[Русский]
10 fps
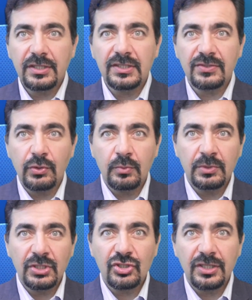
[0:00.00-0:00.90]
на своем
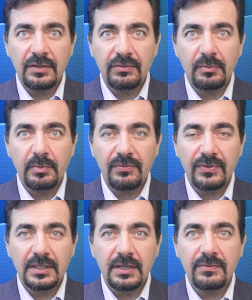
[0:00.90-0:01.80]
ежедневном
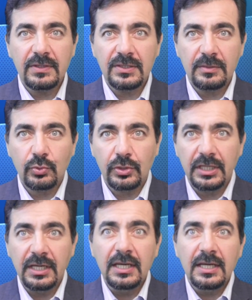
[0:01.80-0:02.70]
брифинге в Эдинбурге